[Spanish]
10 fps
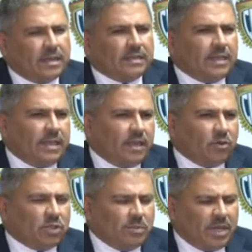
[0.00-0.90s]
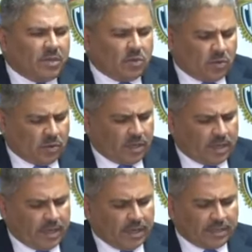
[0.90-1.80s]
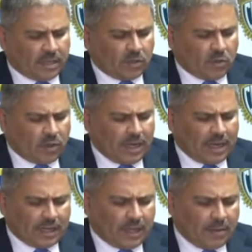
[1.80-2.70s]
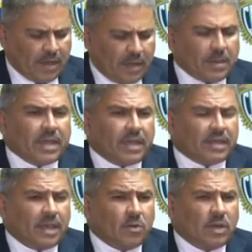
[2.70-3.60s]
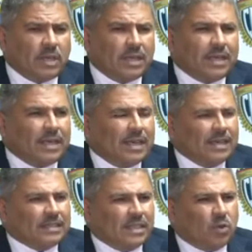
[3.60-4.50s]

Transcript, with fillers: se tiene conocimiento que en el sector de la carretera vieja Vía Yaritagua se